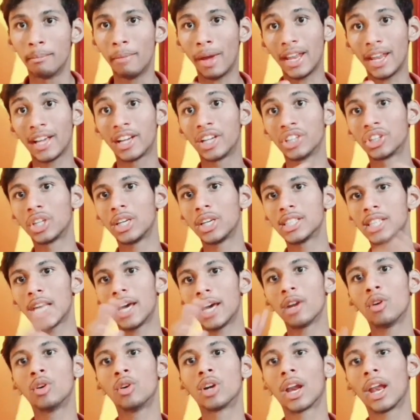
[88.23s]
मैंने कितने
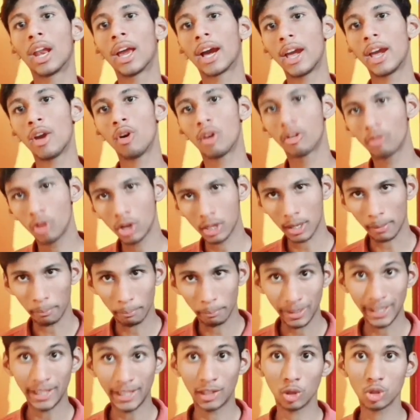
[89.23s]
सारे ऑर्डर लगाए और वो
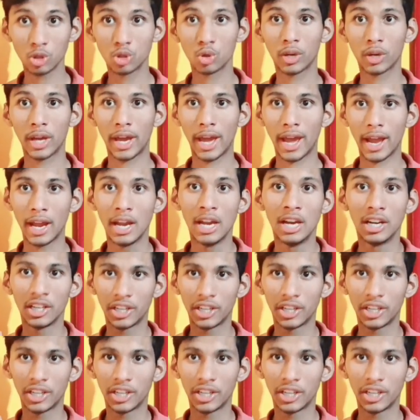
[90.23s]
कंप्लीट हो चुके हैं